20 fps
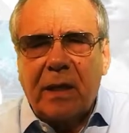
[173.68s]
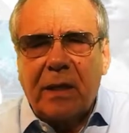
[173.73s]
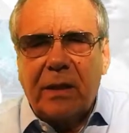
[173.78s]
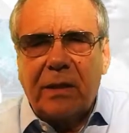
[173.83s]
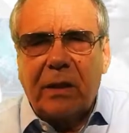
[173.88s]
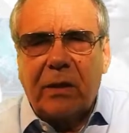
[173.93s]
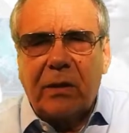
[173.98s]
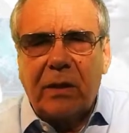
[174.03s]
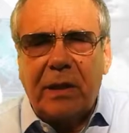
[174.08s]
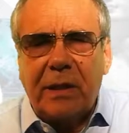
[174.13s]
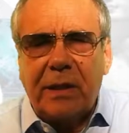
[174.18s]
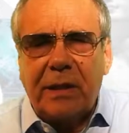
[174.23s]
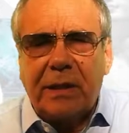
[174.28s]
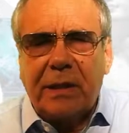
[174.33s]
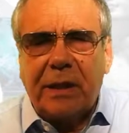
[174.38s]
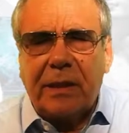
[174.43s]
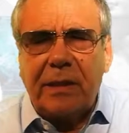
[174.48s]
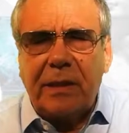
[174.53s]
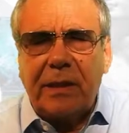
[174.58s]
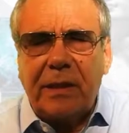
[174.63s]
Dans les
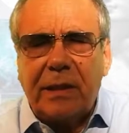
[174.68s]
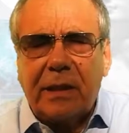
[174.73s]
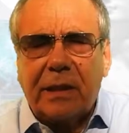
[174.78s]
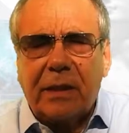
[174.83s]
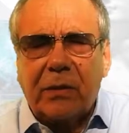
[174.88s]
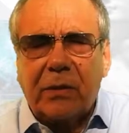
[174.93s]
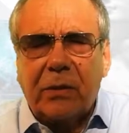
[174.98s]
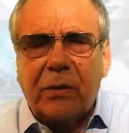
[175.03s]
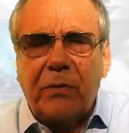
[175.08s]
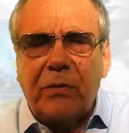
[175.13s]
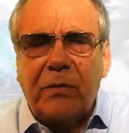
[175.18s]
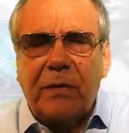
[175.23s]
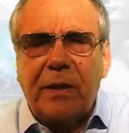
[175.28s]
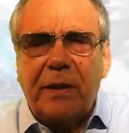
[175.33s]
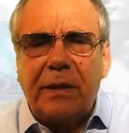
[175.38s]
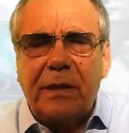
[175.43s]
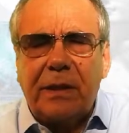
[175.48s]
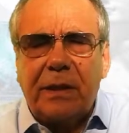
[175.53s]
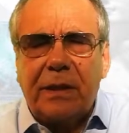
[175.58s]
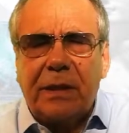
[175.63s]
années
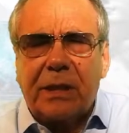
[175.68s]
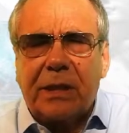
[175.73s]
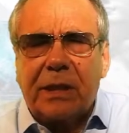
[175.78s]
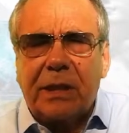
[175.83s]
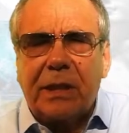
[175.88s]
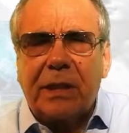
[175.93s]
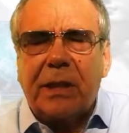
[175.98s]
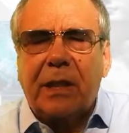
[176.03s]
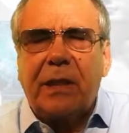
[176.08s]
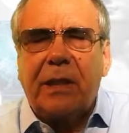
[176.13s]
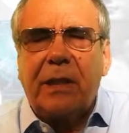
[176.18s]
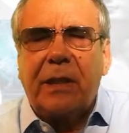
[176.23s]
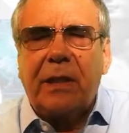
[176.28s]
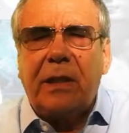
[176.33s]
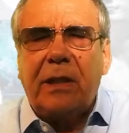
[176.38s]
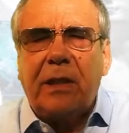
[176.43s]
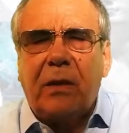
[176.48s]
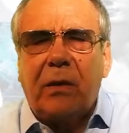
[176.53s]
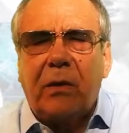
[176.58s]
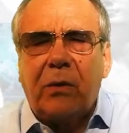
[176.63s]
80, j'ai
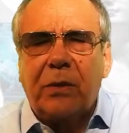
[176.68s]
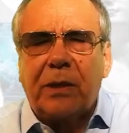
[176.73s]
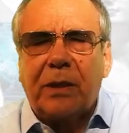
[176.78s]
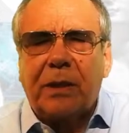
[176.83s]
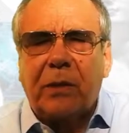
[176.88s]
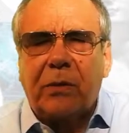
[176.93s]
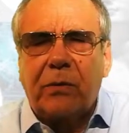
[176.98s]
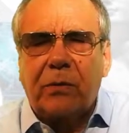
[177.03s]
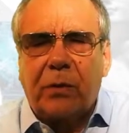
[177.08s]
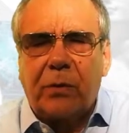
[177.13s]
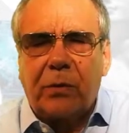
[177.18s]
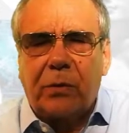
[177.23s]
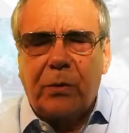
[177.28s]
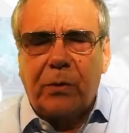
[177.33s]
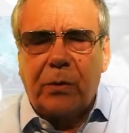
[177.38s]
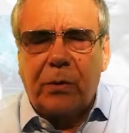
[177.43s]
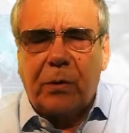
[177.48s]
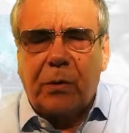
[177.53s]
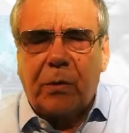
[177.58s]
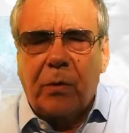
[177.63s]
créé le Centre
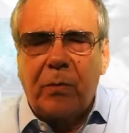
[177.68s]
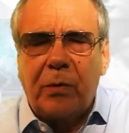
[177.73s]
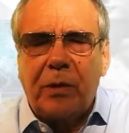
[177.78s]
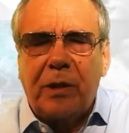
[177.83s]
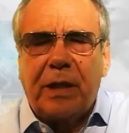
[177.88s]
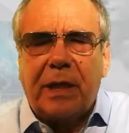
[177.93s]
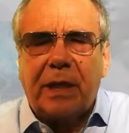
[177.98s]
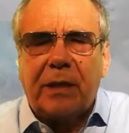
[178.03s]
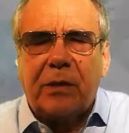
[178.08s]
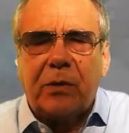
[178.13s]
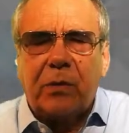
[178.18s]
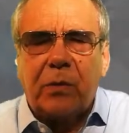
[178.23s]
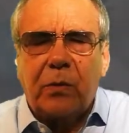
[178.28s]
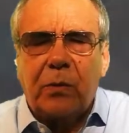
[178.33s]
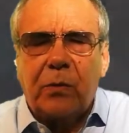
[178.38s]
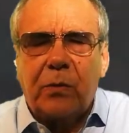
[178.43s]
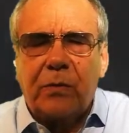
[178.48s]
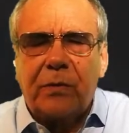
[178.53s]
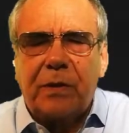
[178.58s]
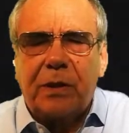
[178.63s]
de communication
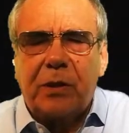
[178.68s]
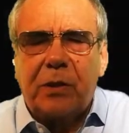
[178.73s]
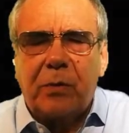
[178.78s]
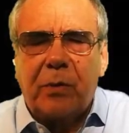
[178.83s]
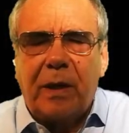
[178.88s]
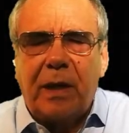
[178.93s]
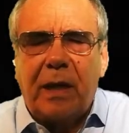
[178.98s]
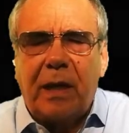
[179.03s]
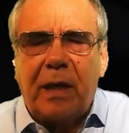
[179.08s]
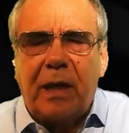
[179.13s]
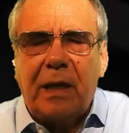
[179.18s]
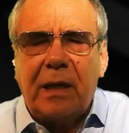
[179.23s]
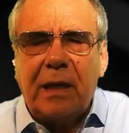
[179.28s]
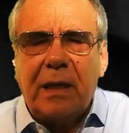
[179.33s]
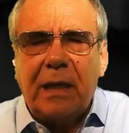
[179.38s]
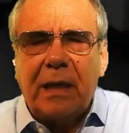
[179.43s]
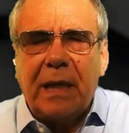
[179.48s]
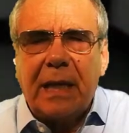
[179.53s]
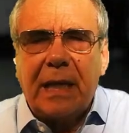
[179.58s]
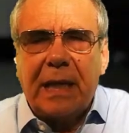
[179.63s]
non visuelle,
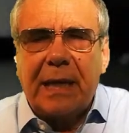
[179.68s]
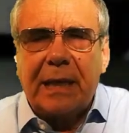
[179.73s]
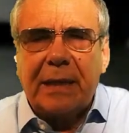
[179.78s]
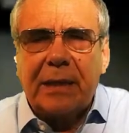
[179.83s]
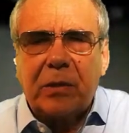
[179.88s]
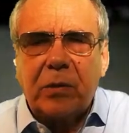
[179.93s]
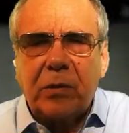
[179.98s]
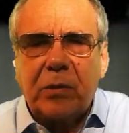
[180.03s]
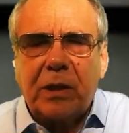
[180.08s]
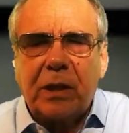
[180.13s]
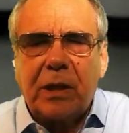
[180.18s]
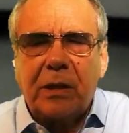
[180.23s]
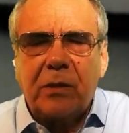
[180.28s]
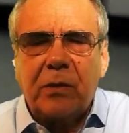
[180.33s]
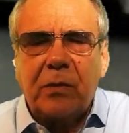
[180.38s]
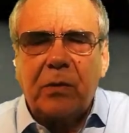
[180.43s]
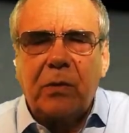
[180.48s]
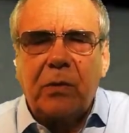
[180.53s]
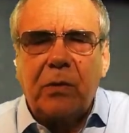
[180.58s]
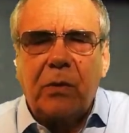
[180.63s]

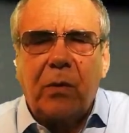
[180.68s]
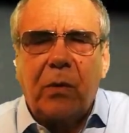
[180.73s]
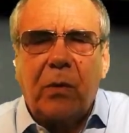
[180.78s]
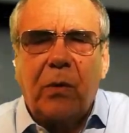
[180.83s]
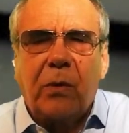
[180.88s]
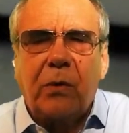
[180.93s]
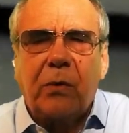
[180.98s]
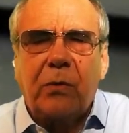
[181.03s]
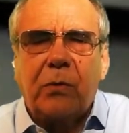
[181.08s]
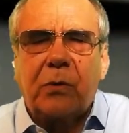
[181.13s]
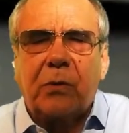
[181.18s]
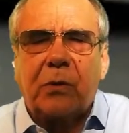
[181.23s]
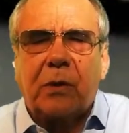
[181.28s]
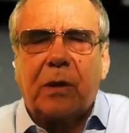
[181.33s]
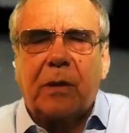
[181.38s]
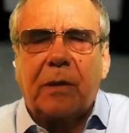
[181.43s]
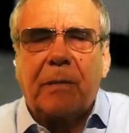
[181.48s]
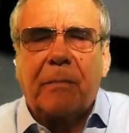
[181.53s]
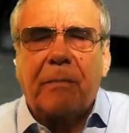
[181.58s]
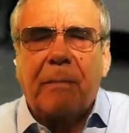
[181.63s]
l'association Horus,
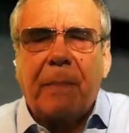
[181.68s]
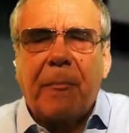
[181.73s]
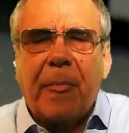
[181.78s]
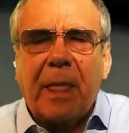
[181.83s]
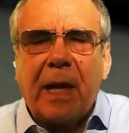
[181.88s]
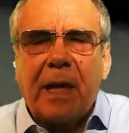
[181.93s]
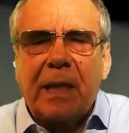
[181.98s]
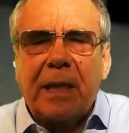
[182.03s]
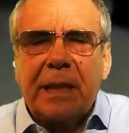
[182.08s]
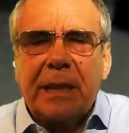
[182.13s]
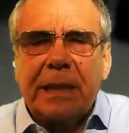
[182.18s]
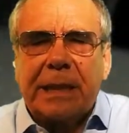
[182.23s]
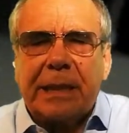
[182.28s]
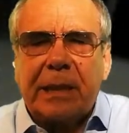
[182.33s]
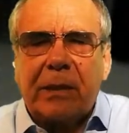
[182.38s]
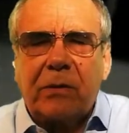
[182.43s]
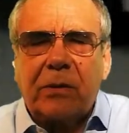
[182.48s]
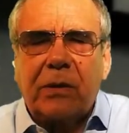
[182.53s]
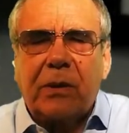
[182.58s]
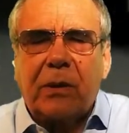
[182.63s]

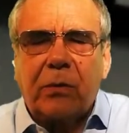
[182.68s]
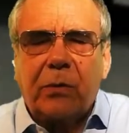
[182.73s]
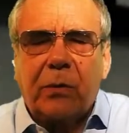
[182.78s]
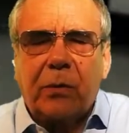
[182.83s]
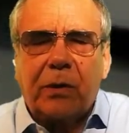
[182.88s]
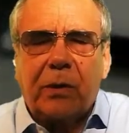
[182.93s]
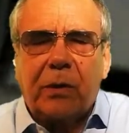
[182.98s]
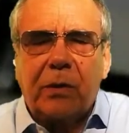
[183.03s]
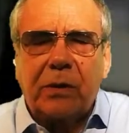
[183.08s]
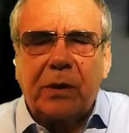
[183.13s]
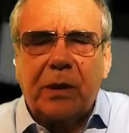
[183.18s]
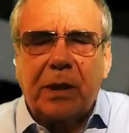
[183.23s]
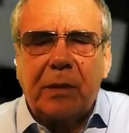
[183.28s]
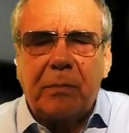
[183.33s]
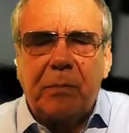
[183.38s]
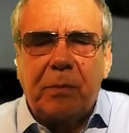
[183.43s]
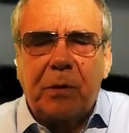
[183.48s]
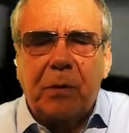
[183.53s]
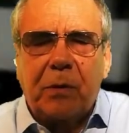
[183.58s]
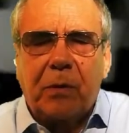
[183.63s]
Centre de
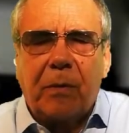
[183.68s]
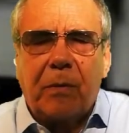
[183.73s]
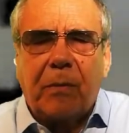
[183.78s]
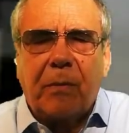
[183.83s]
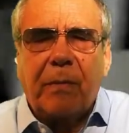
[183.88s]
transcription.